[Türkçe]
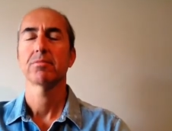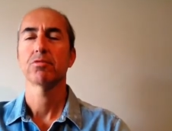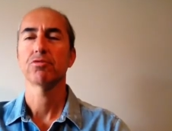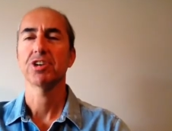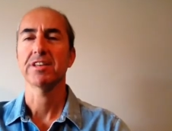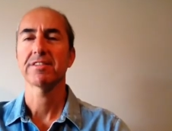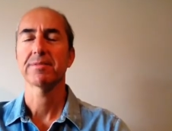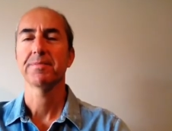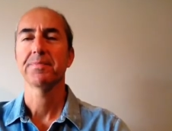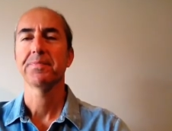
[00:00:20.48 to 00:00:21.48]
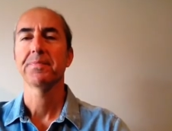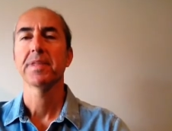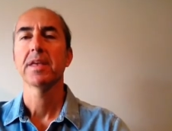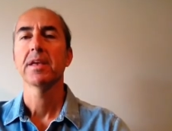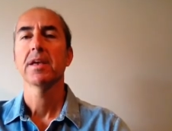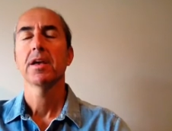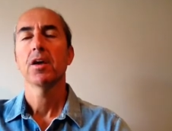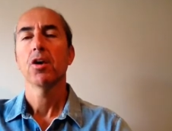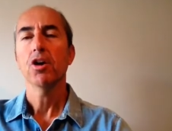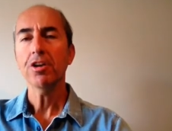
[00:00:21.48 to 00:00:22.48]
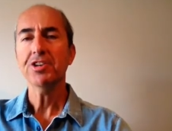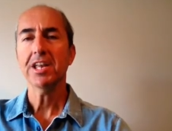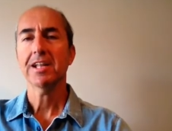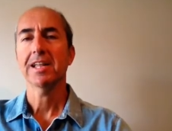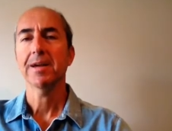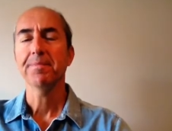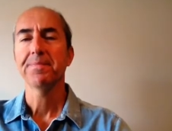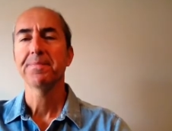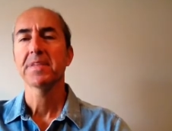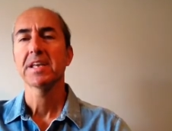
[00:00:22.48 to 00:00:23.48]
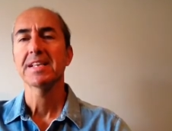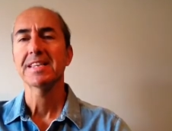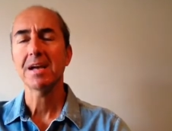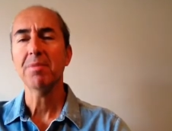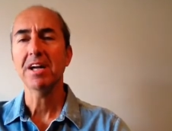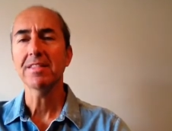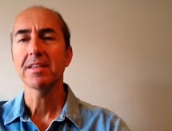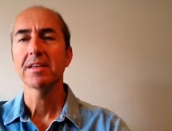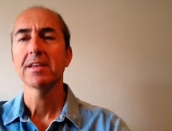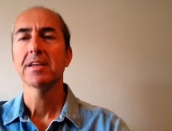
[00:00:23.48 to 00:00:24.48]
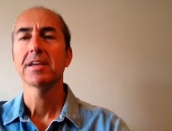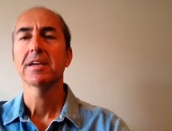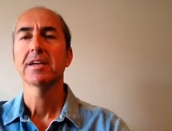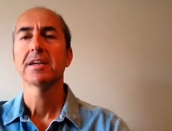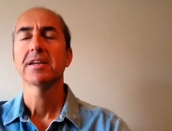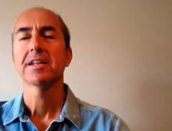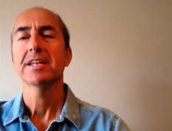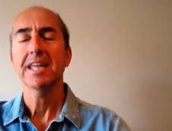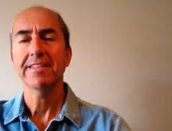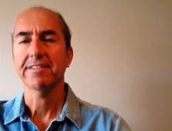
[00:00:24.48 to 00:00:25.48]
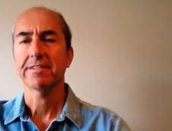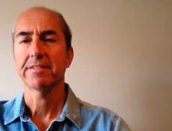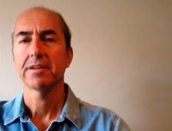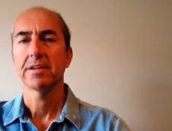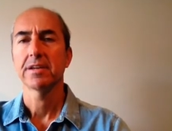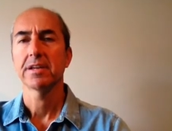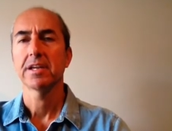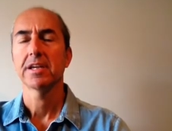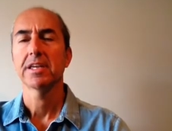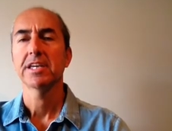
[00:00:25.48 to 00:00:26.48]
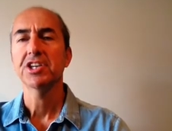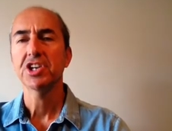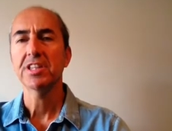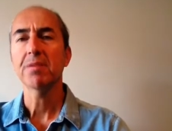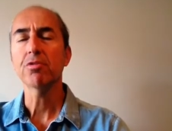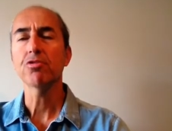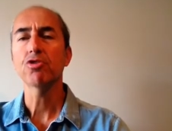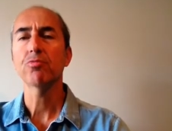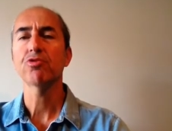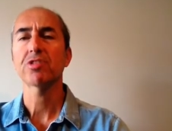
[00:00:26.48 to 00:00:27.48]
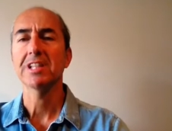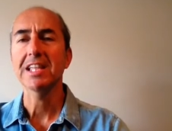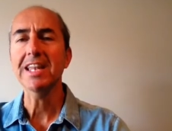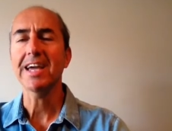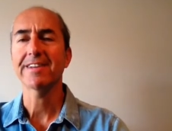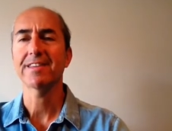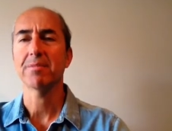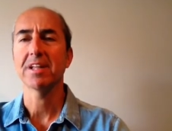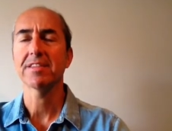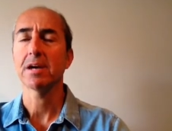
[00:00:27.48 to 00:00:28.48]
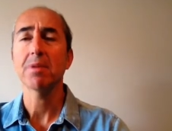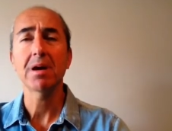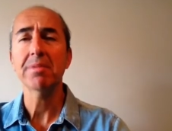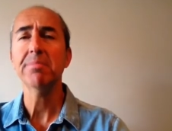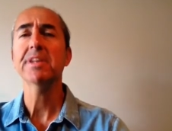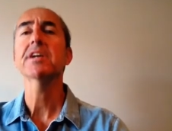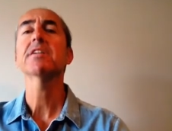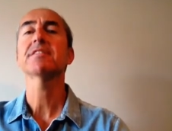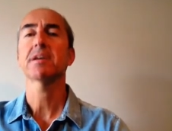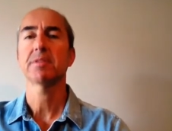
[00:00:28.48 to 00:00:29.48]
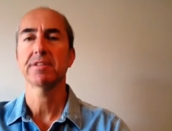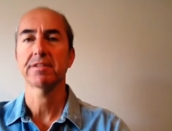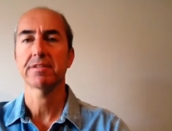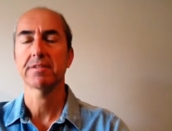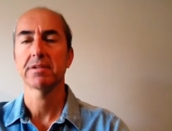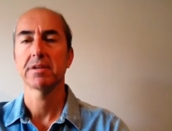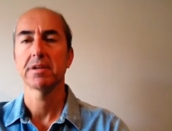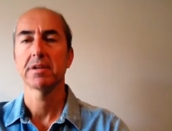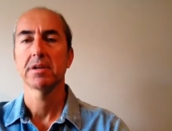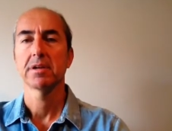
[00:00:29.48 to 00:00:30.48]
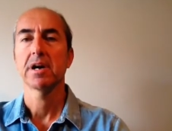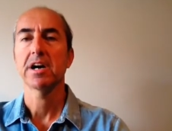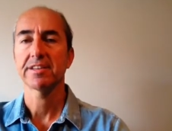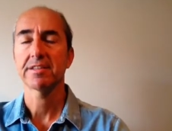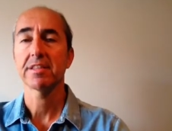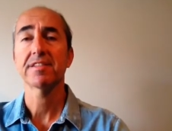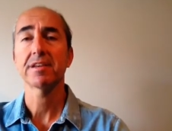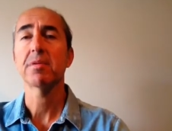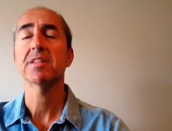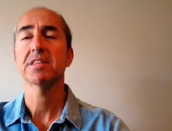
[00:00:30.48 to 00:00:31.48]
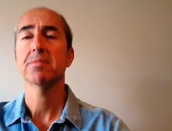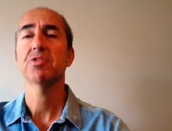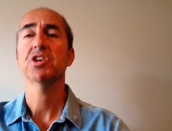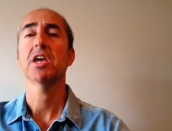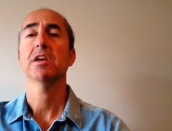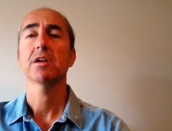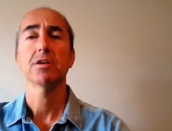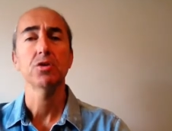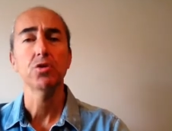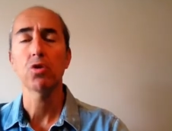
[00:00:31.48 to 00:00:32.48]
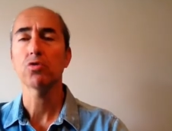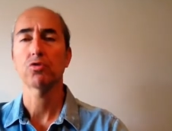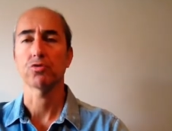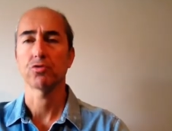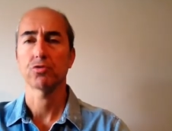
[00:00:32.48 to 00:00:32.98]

bulacağız. Öncelikle zaman nedir? İçinde bulunduğumuz lineer zaman tamamen bir yanılsamadır aslında zaman diye bir şey yoktur.